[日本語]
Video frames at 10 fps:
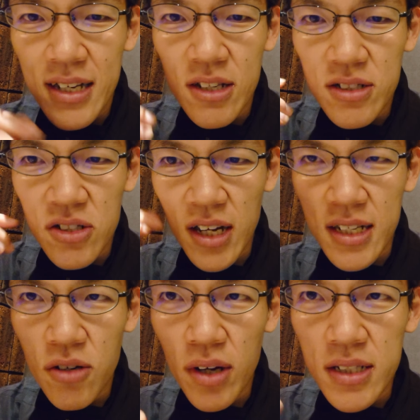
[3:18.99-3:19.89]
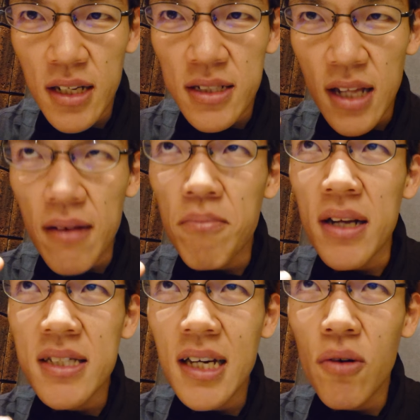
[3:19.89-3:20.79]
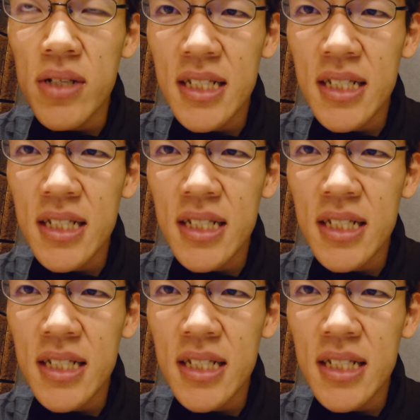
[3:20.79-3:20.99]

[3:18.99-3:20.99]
昼地の中に広がってきて、抹茶がお好